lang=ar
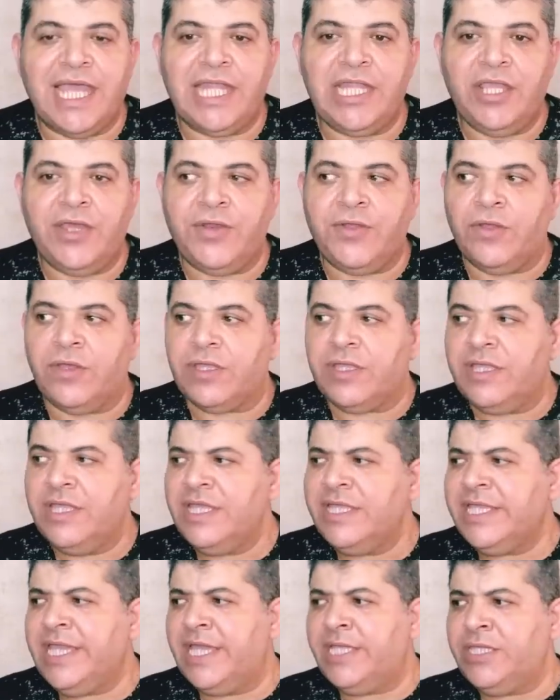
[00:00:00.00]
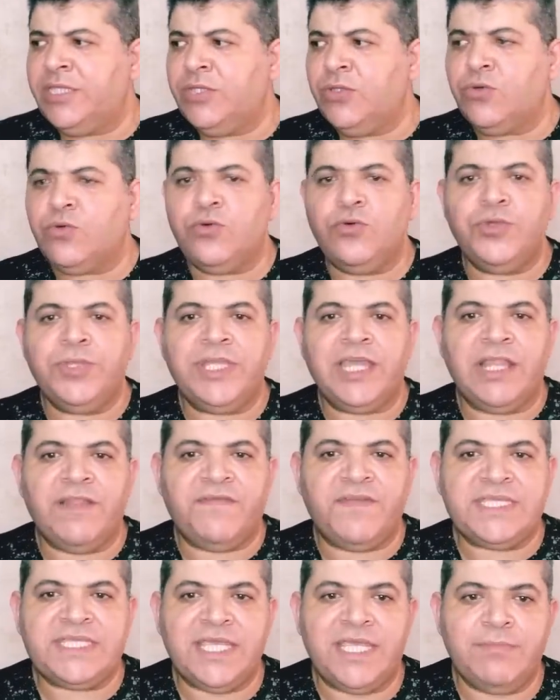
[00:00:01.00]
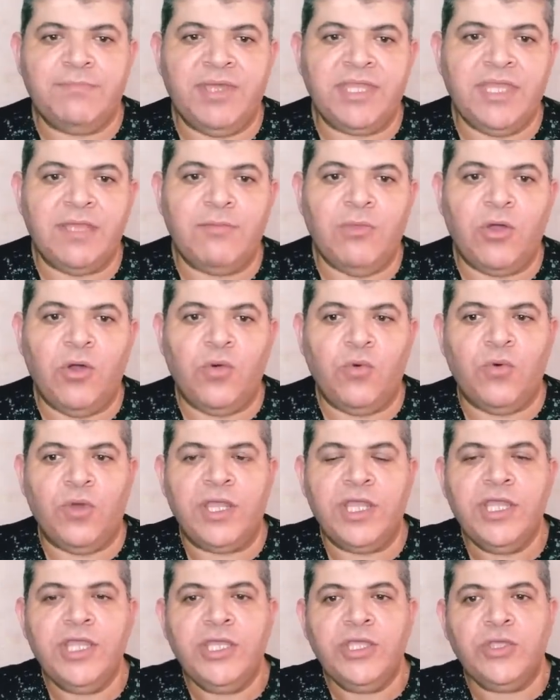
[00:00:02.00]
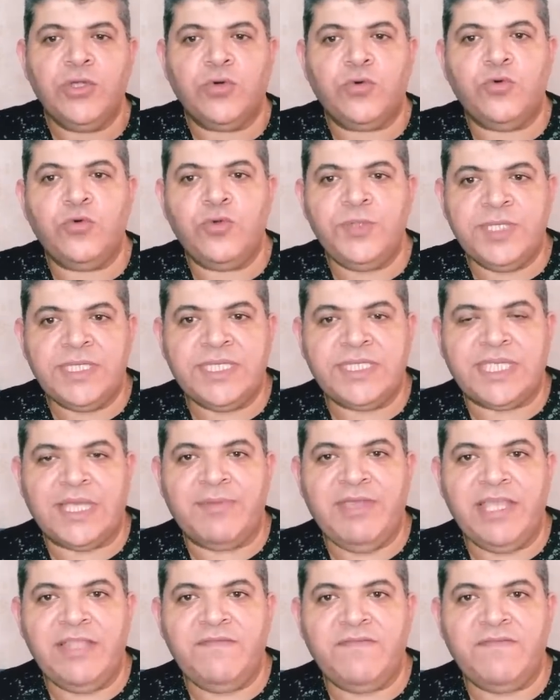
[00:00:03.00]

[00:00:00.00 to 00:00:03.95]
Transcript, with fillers: العراق يعني يكون الفساد بدل ما هو يكون 70%